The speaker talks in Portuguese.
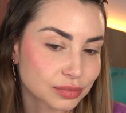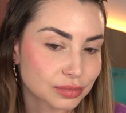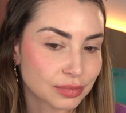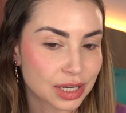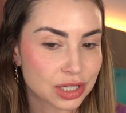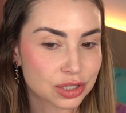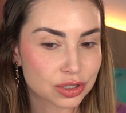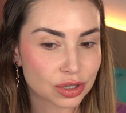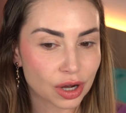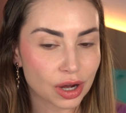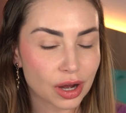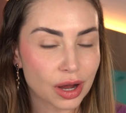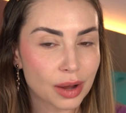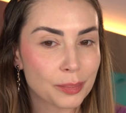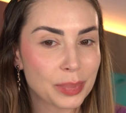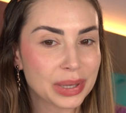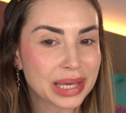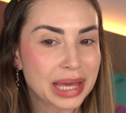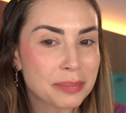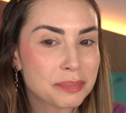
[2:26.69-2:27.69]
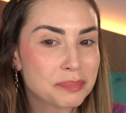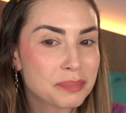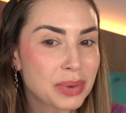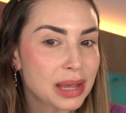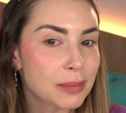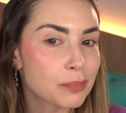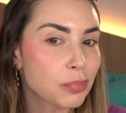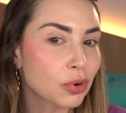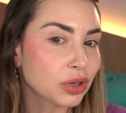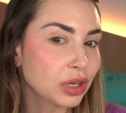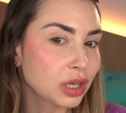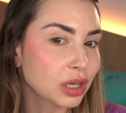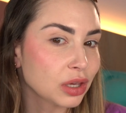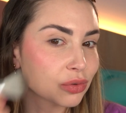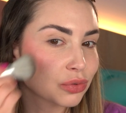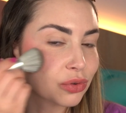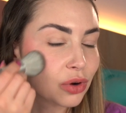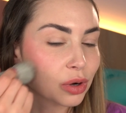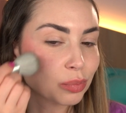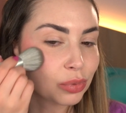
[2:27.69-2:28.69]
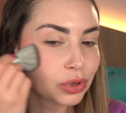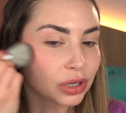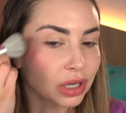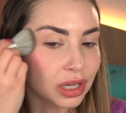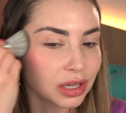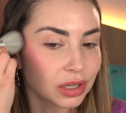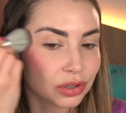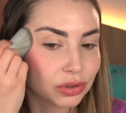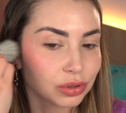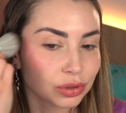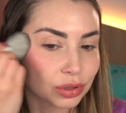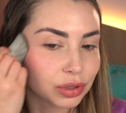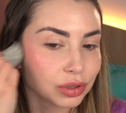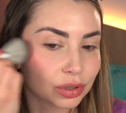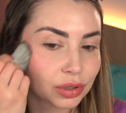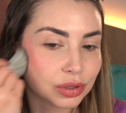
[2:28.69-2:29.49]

Mas ó, peguei bem pouquinho, ficou bonito